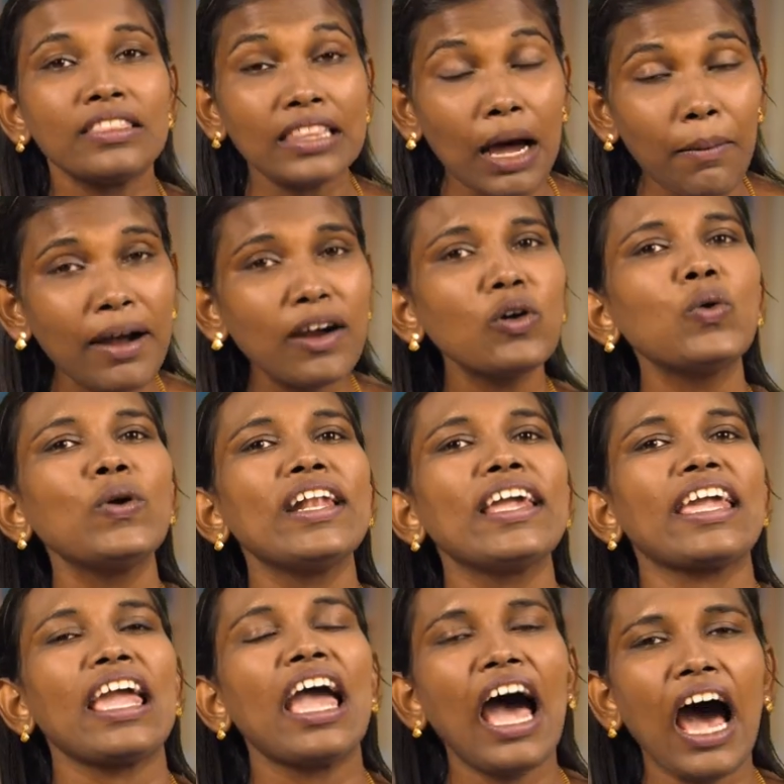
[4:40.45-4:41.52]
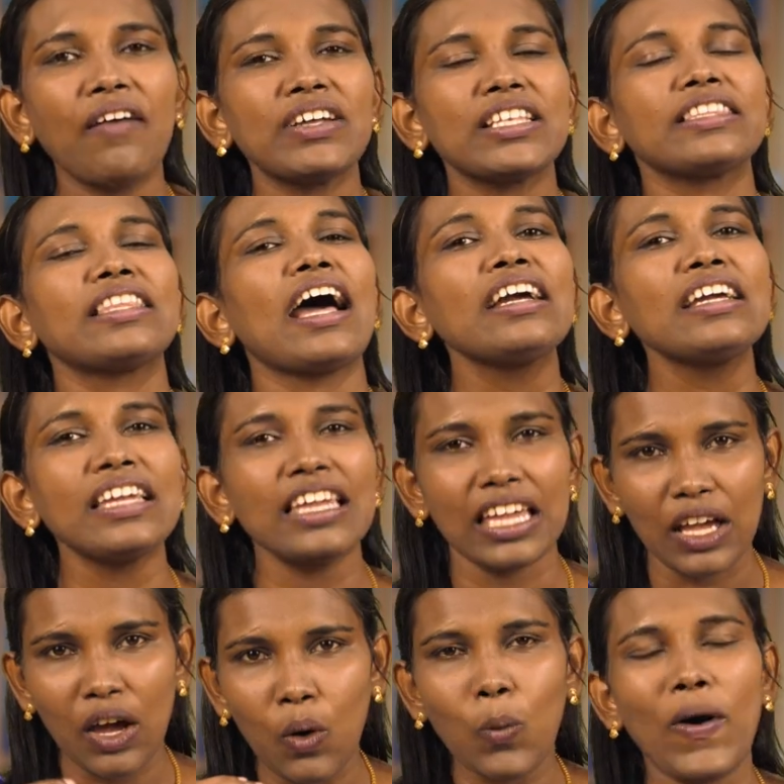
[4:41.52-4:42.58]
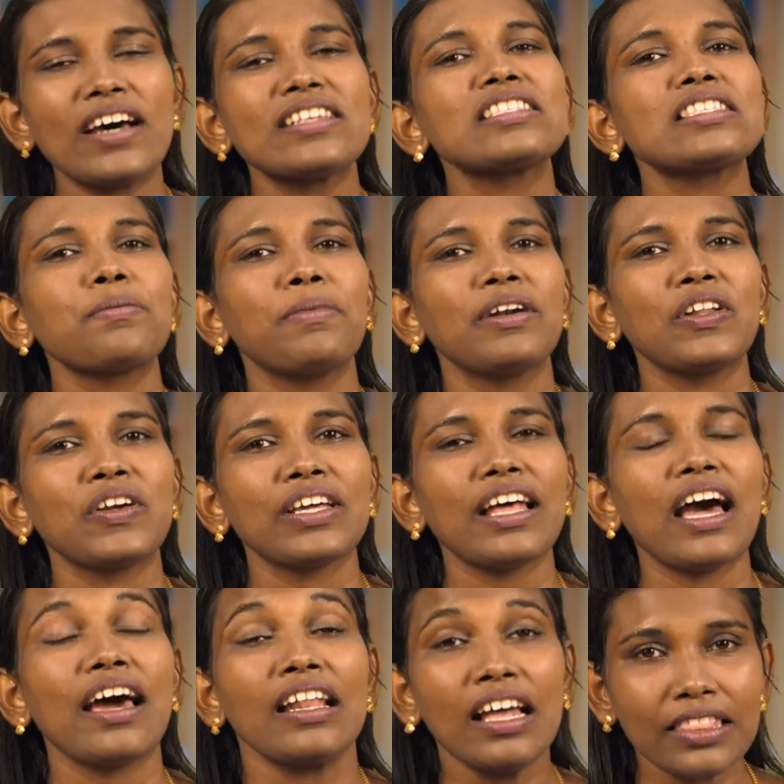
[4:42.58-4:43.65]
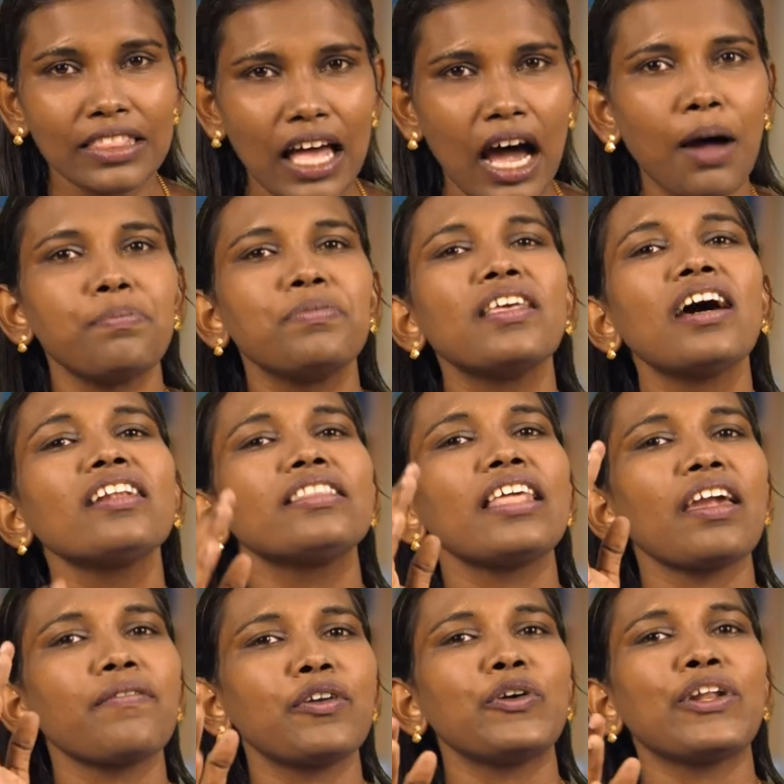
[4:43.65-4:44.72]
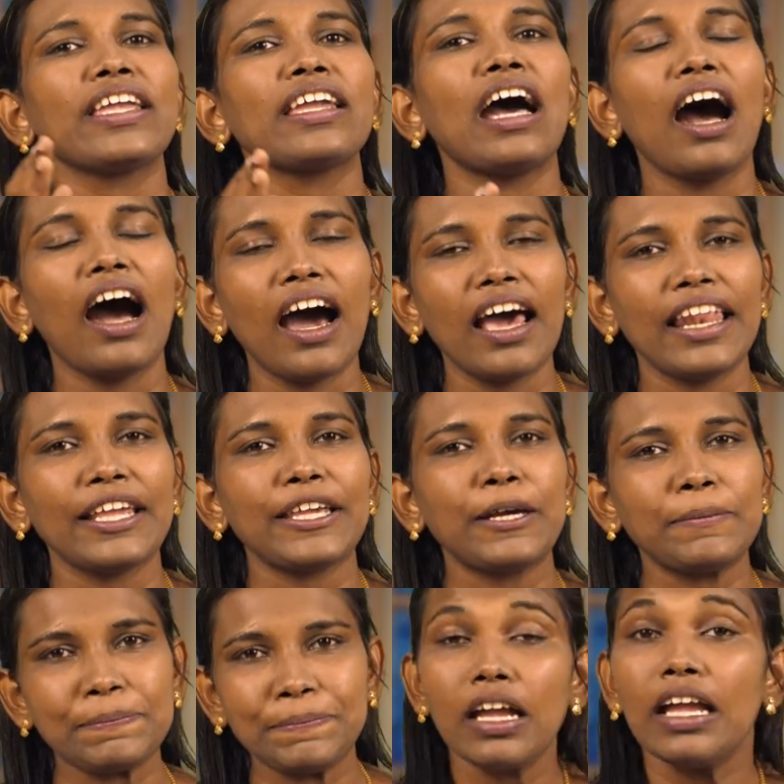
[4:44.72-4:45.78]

நமக்குள்ளே அவர் தங்கி வாசம் பண்ணுகிறார் நாம் தான் தேவனுடைய ஆலயம்